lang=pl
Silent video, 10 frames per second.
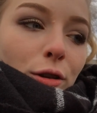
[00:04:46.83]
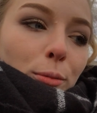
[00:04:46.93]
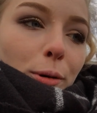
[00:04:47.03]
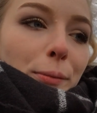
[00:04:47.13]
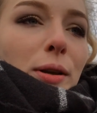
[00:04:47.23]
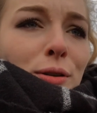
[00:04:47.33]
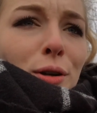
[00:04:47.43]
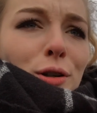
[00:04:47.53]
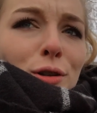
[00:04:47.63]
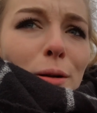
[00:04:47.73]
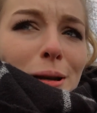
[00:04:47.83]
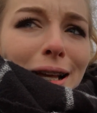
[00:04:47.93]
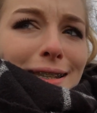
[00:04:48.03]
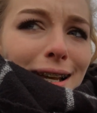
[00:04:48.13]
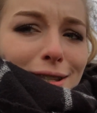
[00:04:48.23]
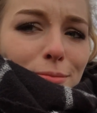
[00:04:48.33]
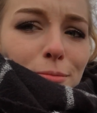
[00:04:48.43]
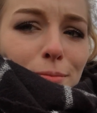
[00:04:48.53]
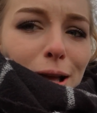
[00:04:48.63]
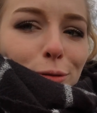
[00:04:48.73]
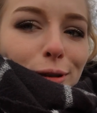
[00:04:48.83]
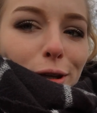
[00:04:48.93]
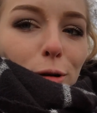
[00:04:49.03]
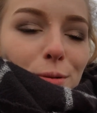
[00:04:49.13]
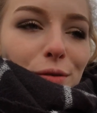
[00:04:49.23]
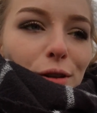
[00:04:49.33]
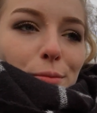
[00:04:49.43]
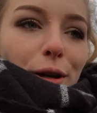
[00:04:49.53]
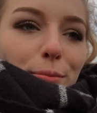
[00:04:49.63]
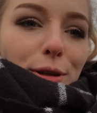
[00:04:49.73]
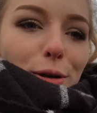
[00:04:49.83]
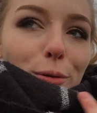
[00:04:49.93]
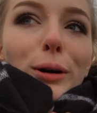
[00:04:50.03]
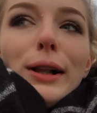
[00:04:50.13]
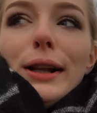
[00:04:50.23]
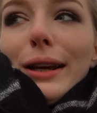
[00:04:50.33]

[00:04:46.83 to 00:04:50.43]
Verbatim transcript: no bo skończyłam lekcję, a co bym miała tutaj robić w tym rybniku,